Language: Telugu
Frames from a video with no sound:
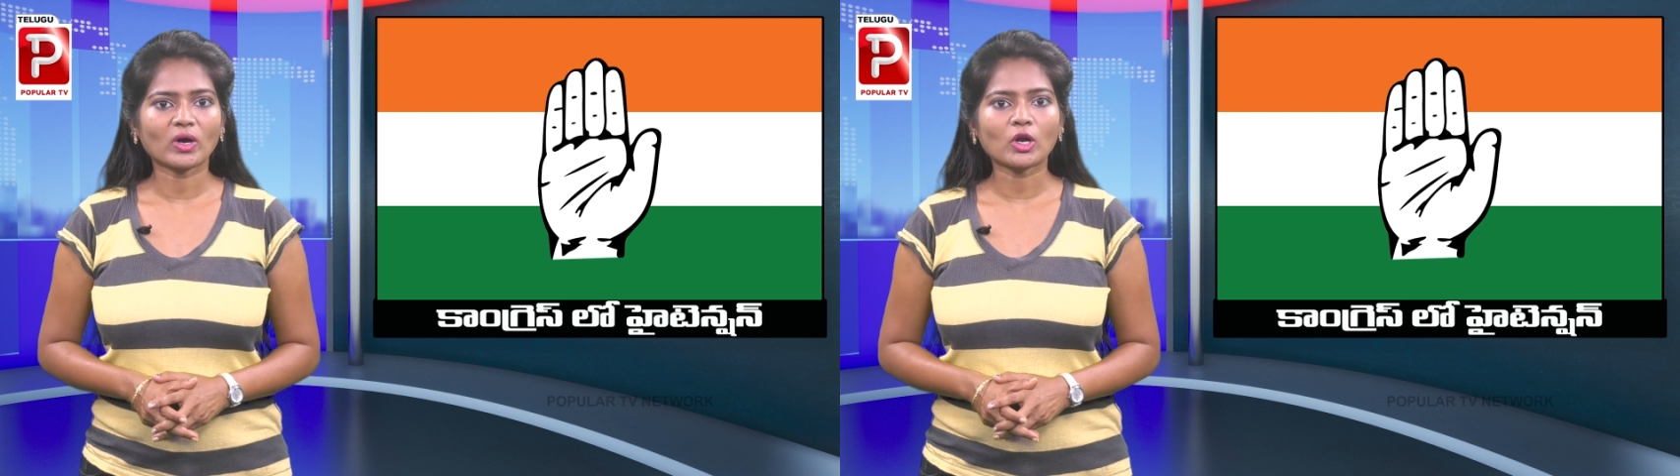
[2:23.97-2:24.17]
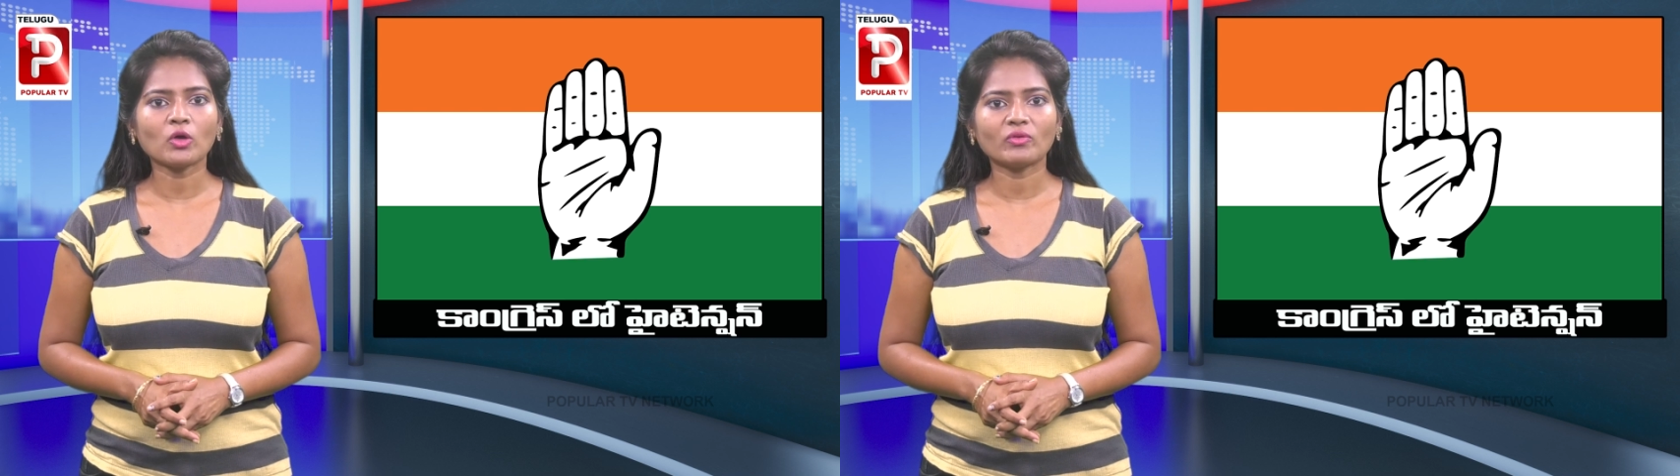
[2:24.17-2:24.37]

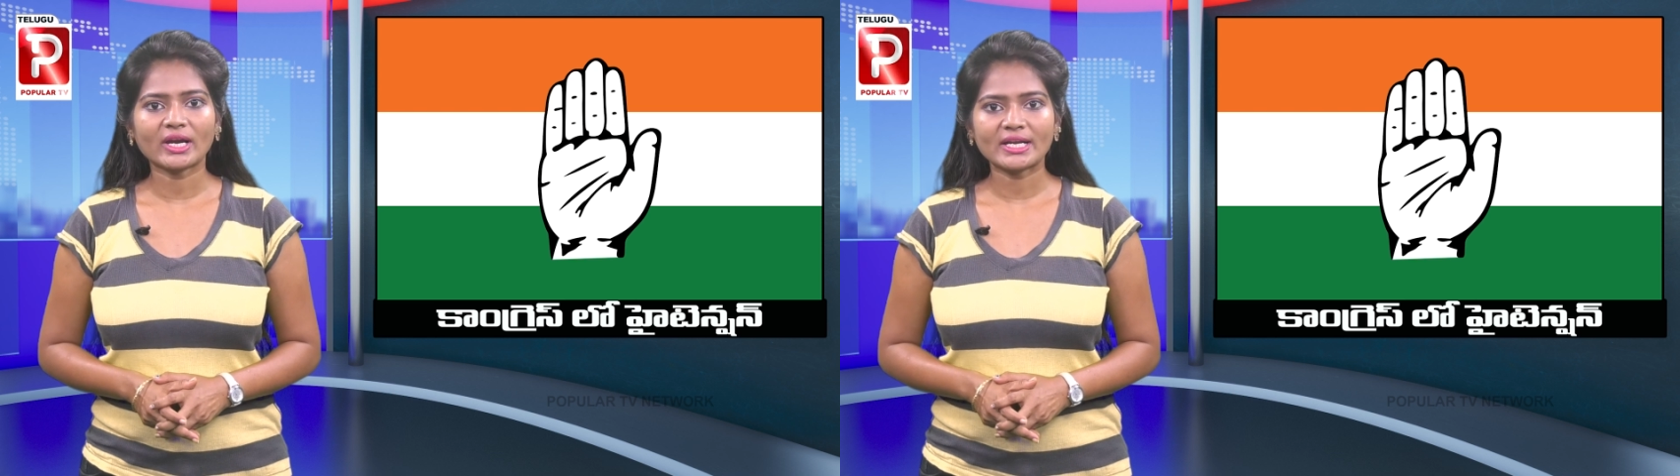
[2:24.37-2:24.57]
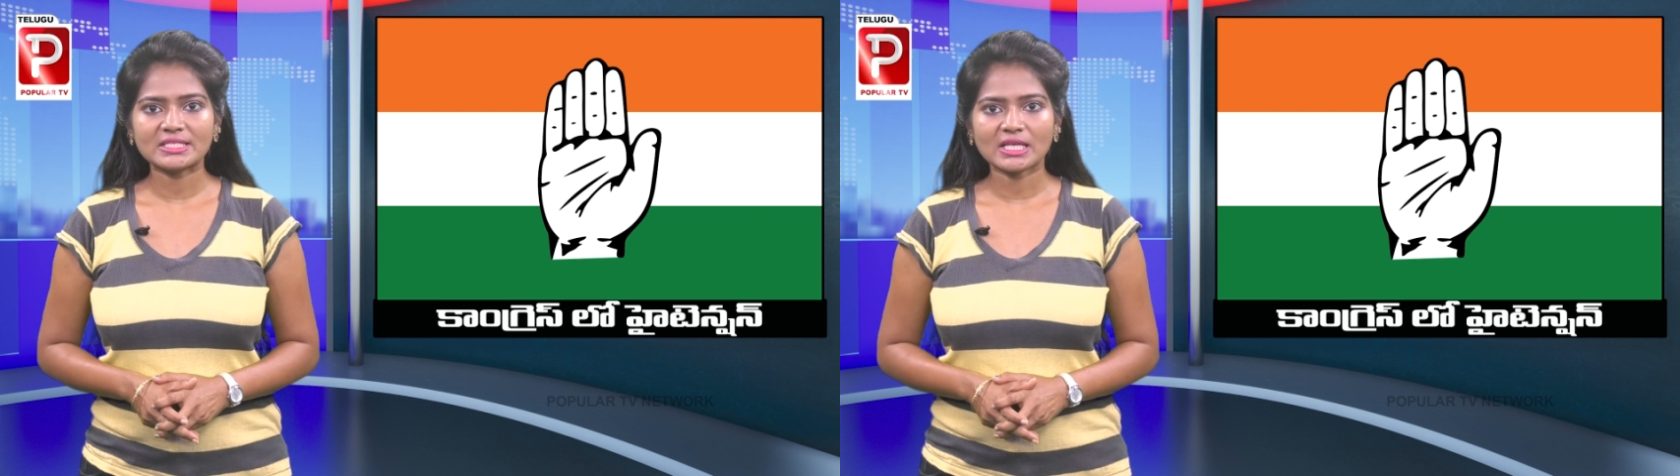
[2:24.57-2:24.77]
త్వరలో
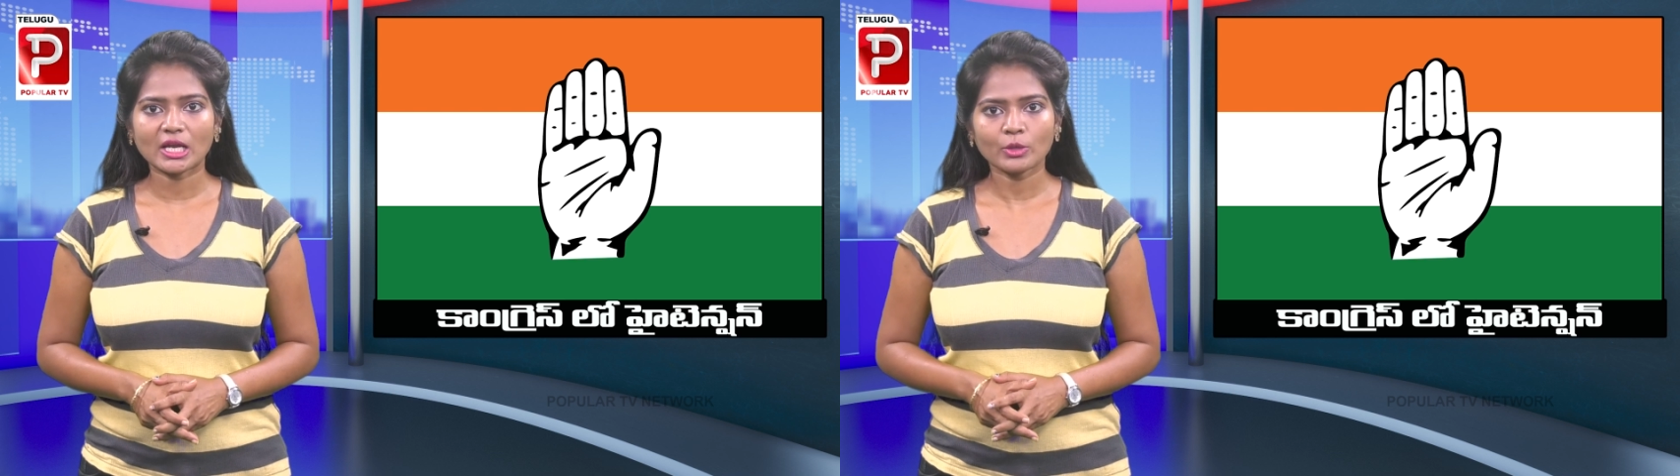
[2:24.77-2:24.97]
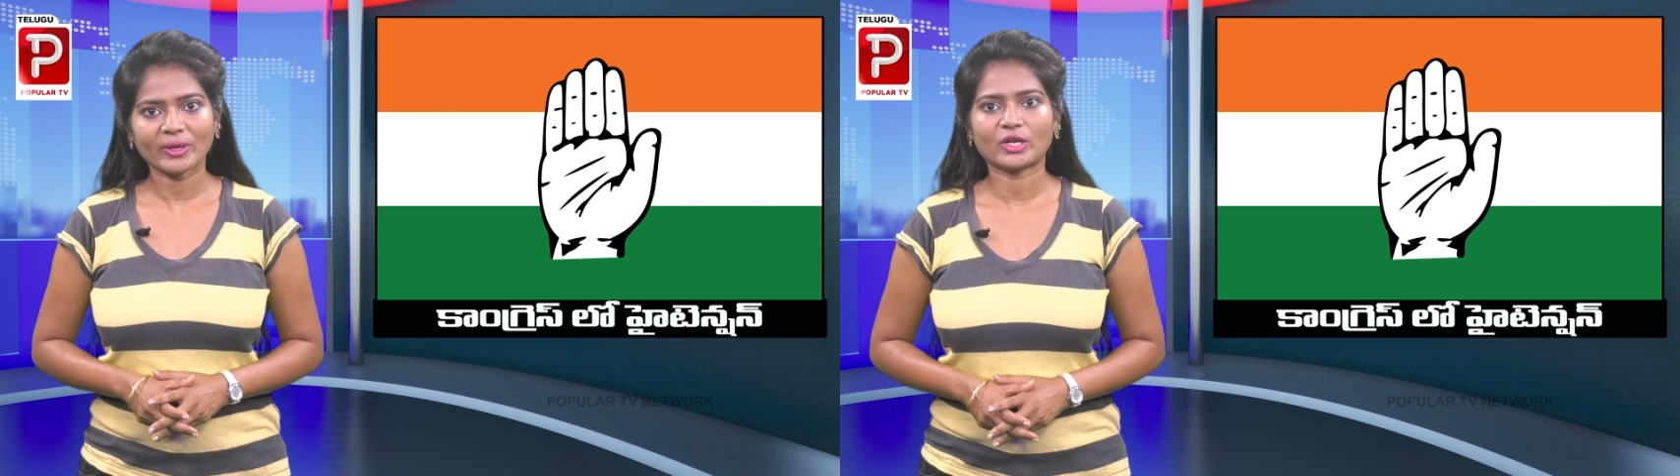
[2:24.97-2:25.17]

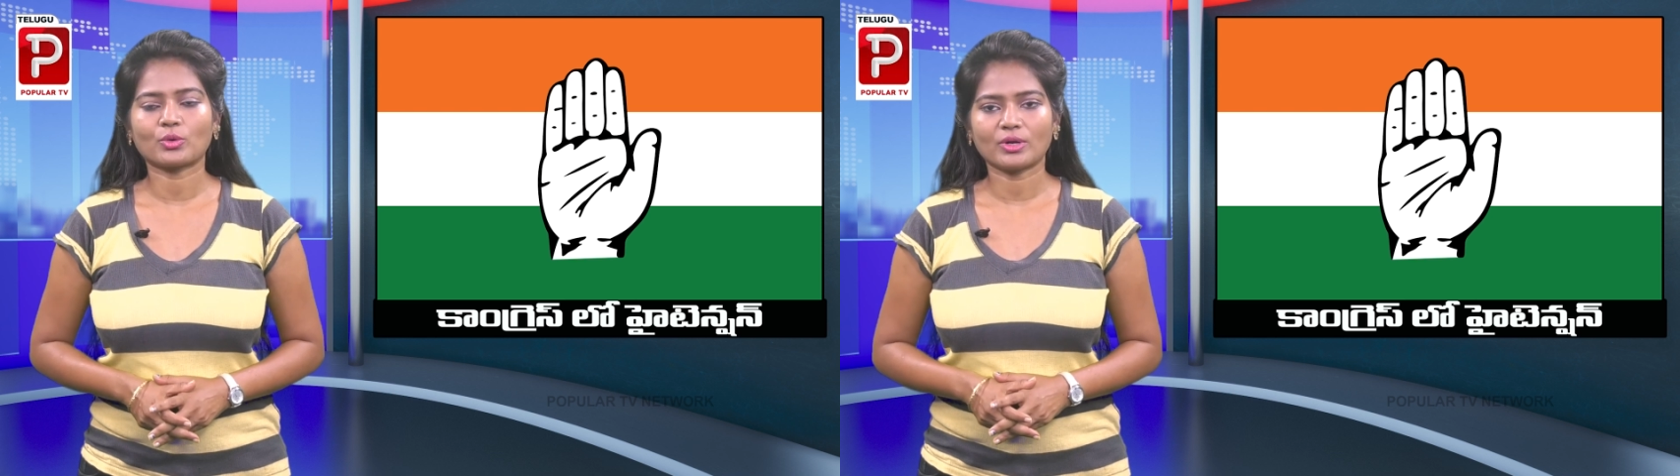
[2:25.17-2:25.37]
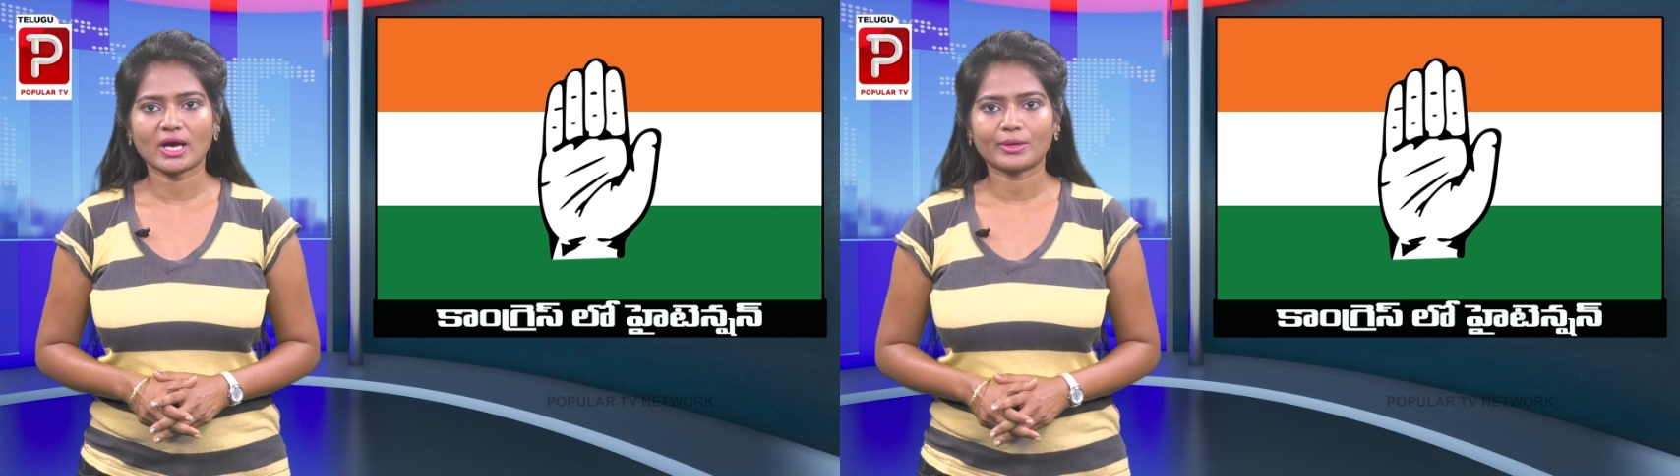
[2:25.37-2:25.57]
వెల్లడిస్తానని
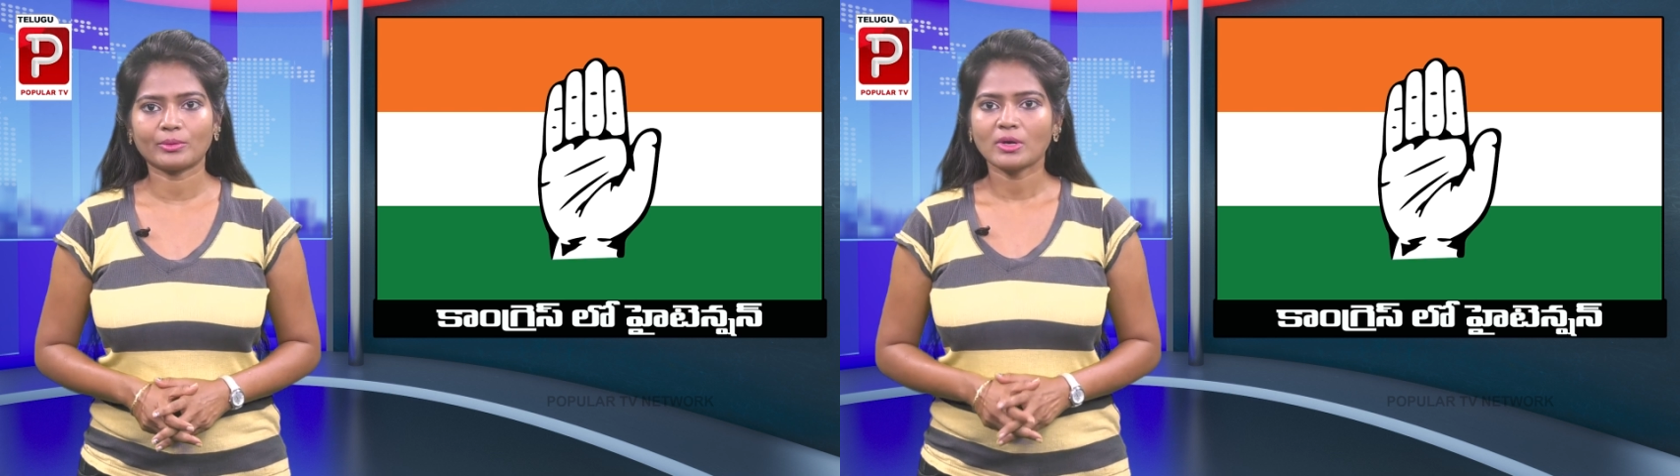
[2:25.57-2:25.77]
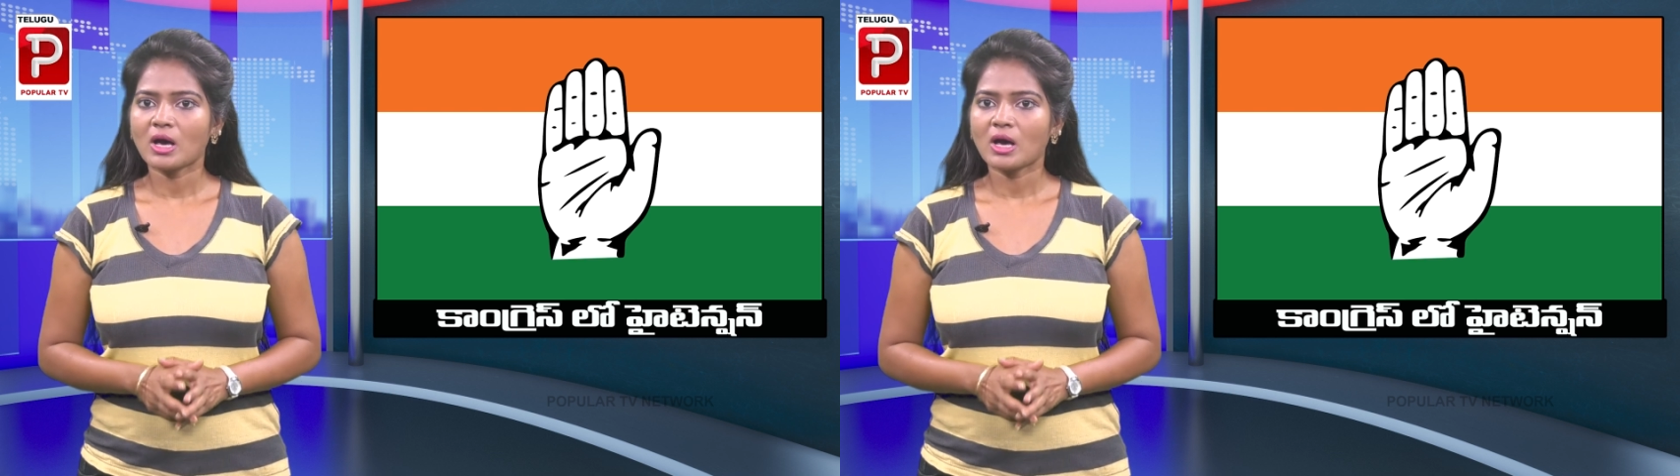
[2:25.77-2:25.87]
పేర్కొన్నారు